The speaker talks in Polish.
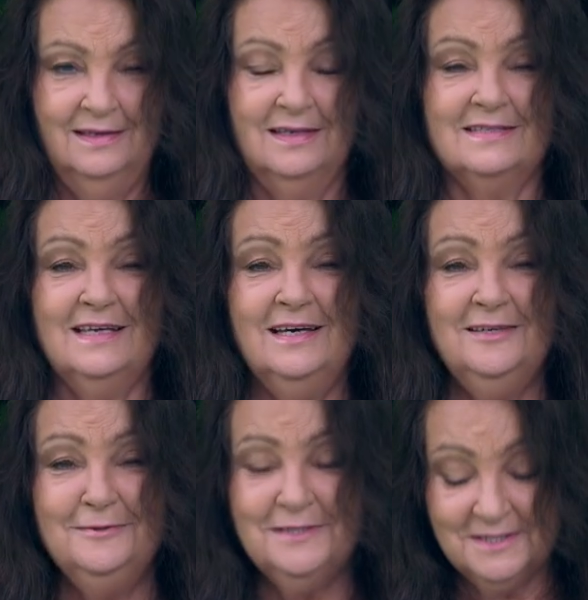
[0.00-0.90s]

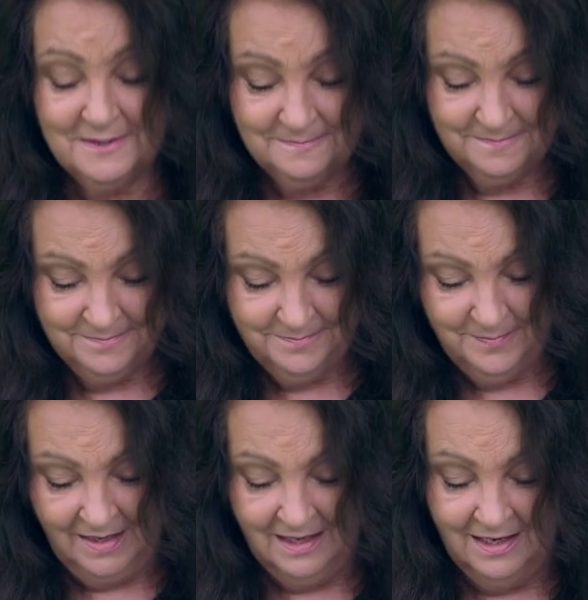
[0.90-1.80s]
Nazajutrz
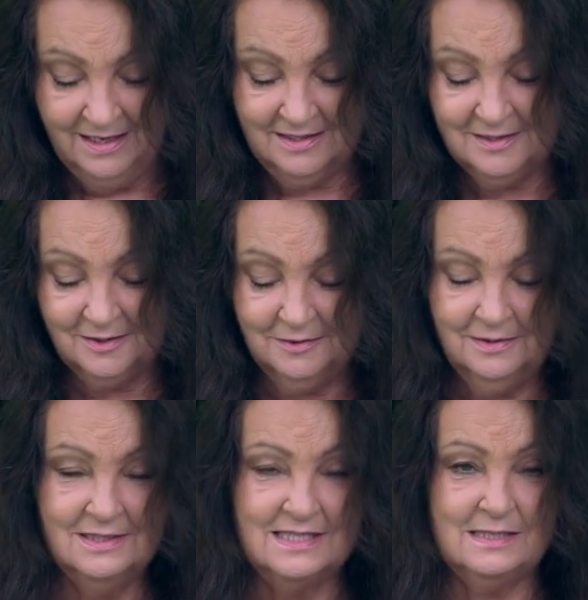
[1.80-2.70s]
elektron
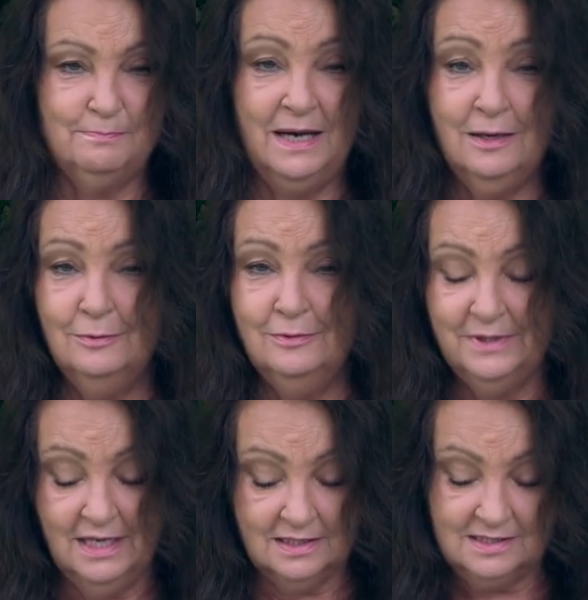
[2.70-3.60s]
spał
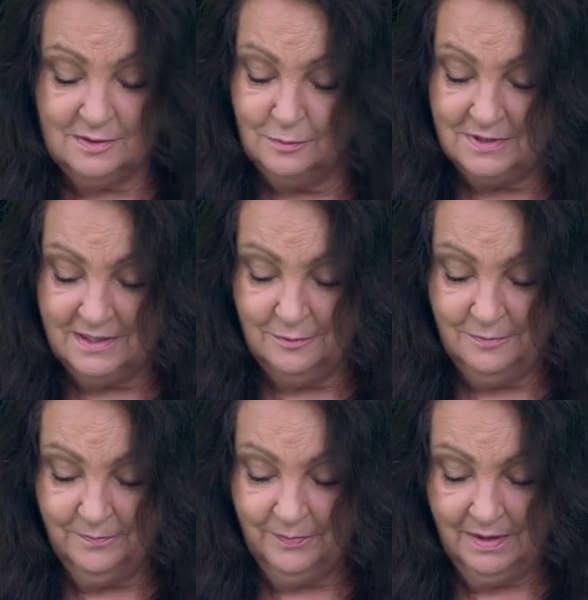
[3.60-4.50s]
jak suseł.
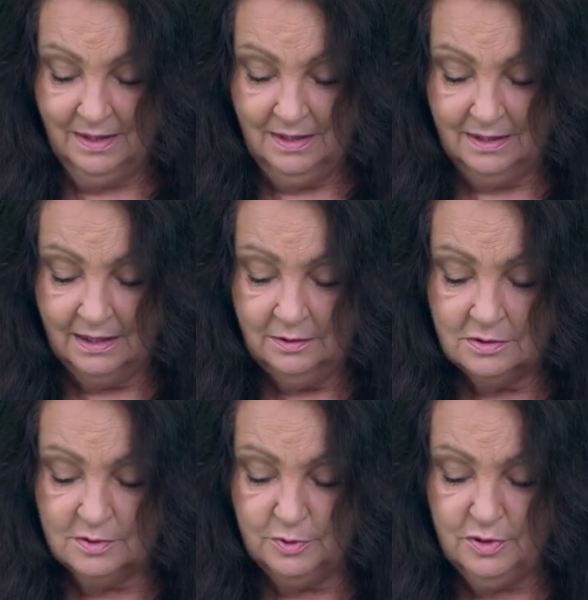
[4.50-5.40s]
Rano
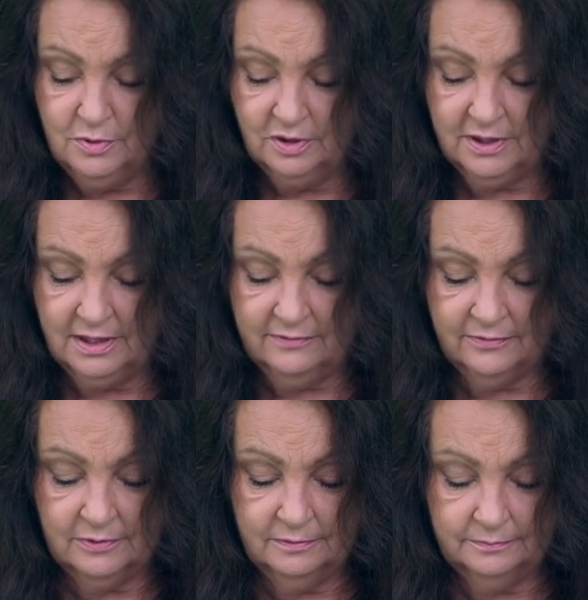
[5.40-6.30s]
zbudził go
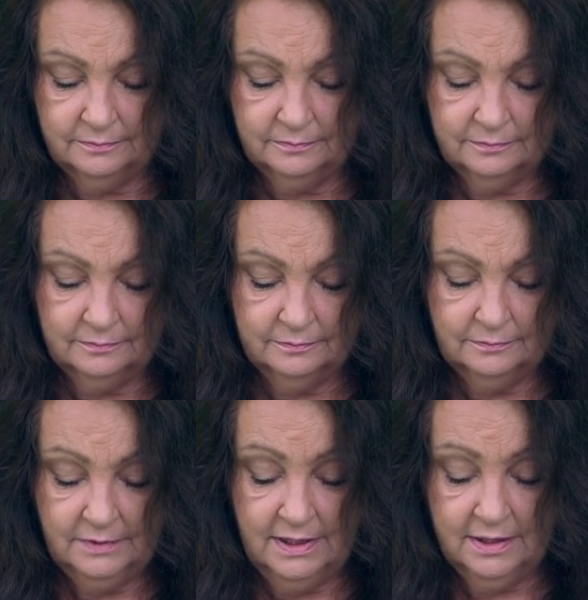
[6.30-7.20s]
telefon.
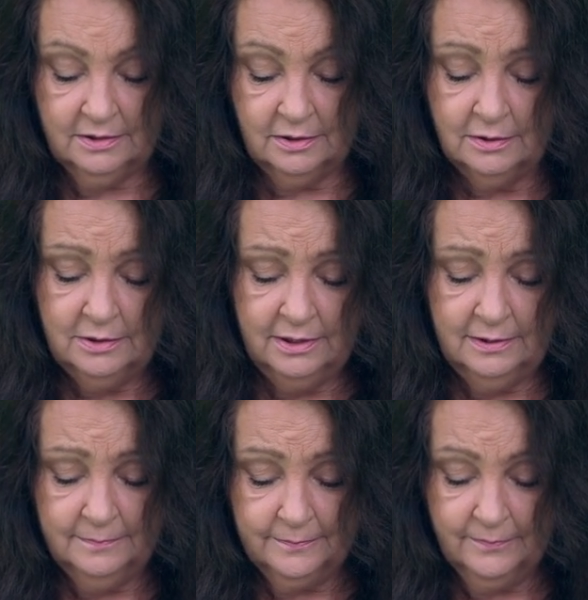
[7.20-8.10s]

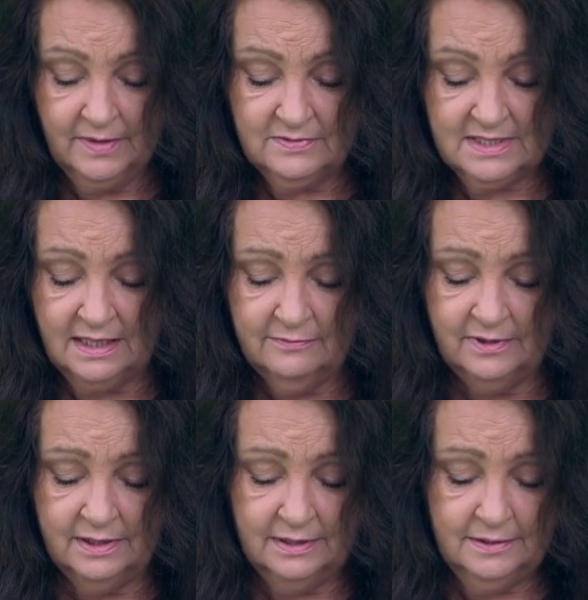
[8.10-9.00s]
Elektronie,
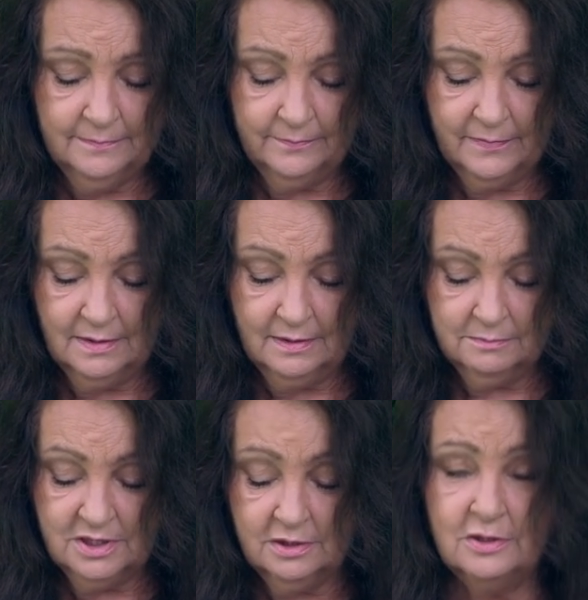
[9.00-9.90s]
Wstawaj,
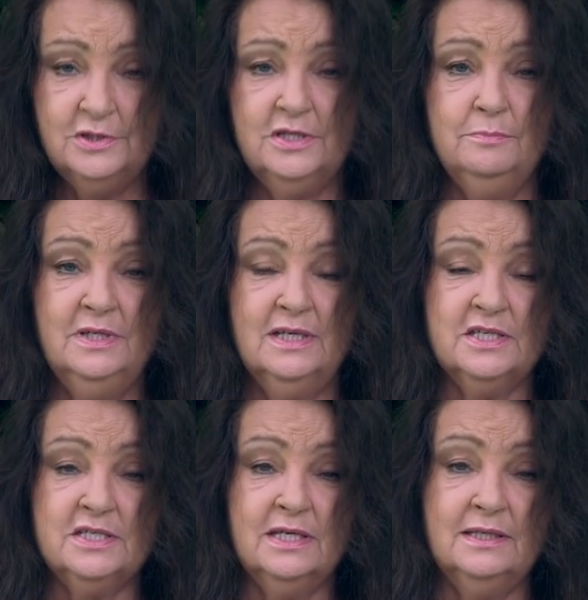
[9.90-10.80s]
przychodzimy na
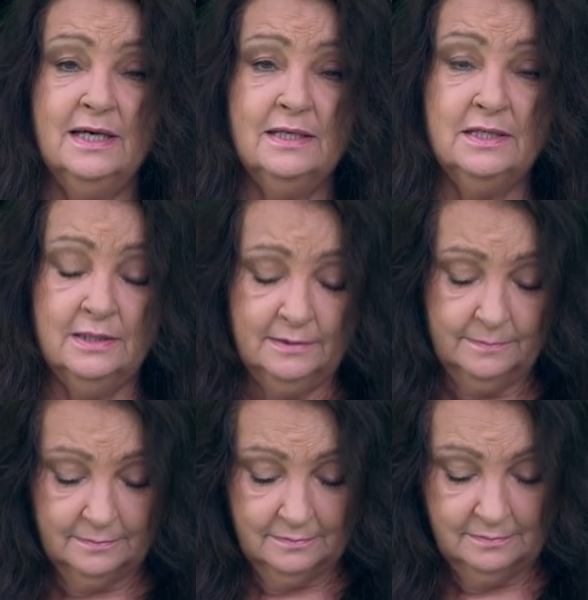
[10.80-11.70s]
śniadanie,
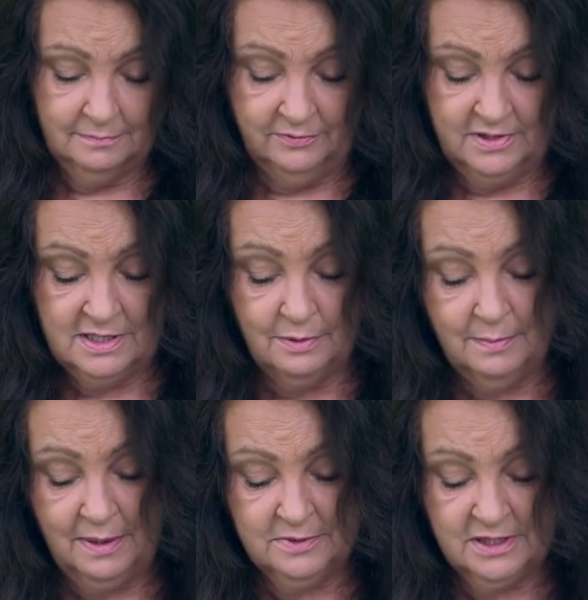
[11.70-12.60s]
powiedziała
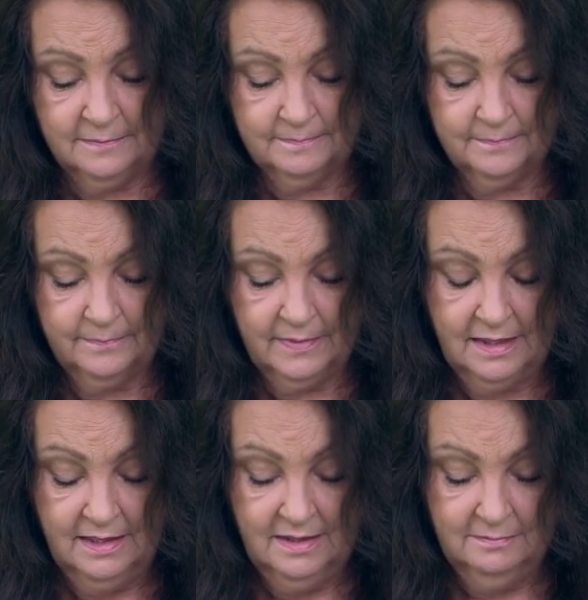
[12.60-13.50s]
babcia.
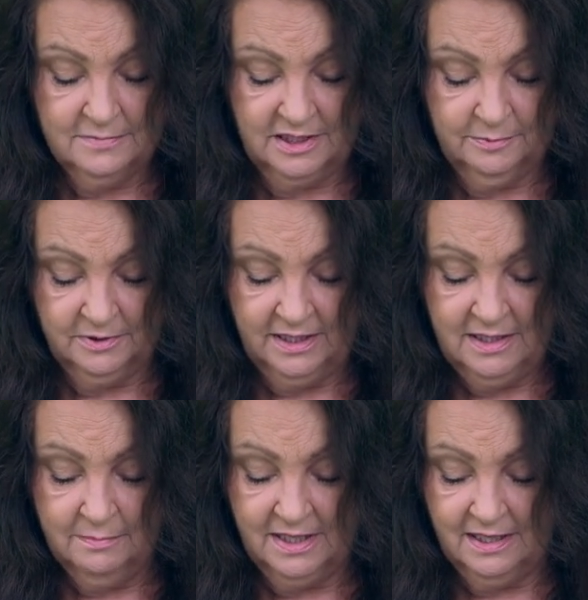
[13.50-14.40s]
Przed
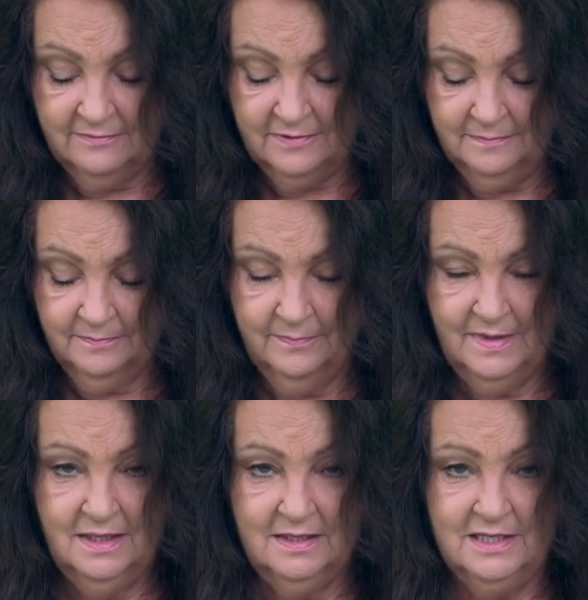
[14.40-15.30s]
podaniem kawy
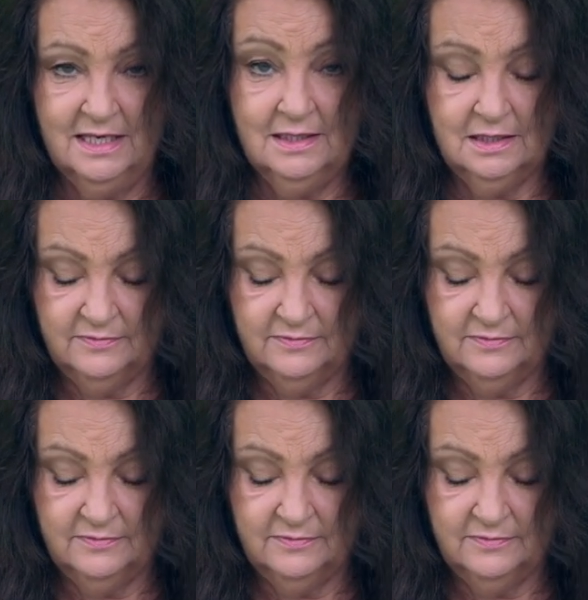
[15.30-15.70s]
dziadek